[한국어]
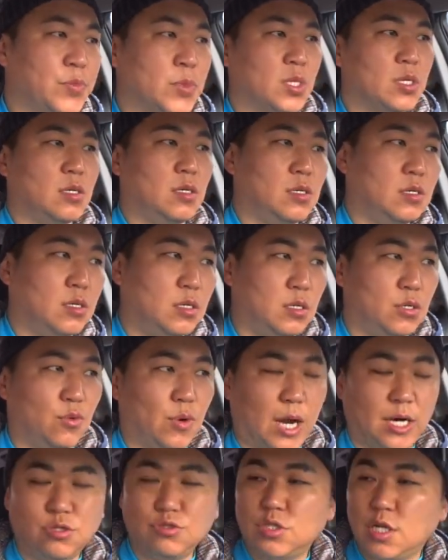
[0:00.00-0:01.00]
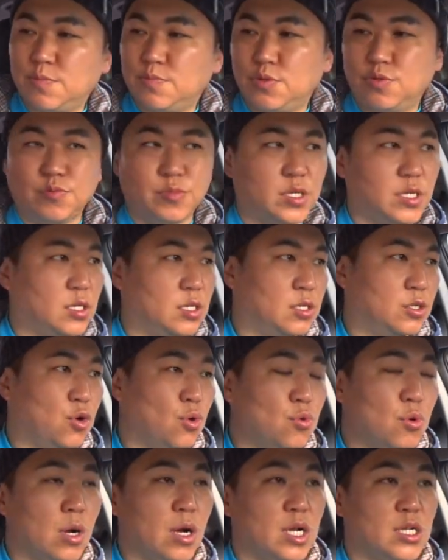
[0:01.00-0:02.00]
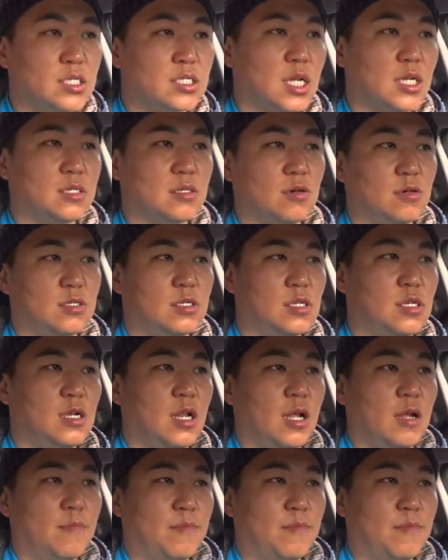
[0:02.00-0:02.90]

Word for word: 어, 와류 제품이 효과가 있다는 것을